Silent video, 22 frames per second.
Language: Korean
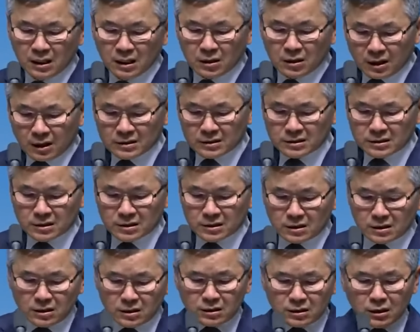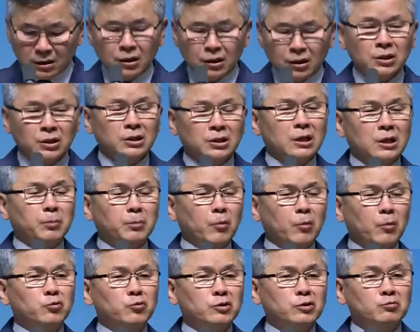그래서 저는 이
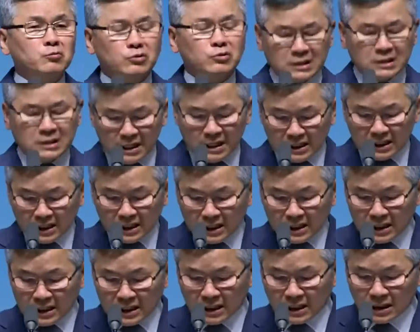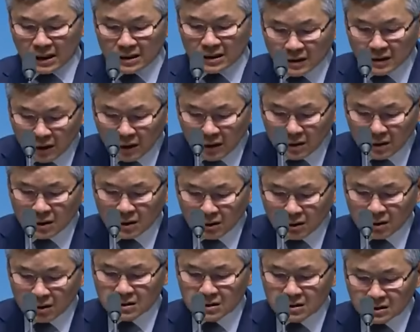본문을 묵상하다가 성
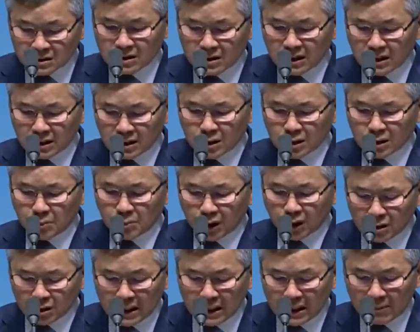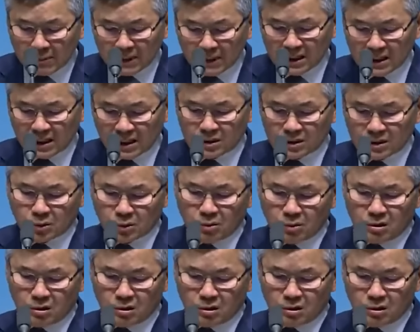어거스틴의 어떤 명언 한마디가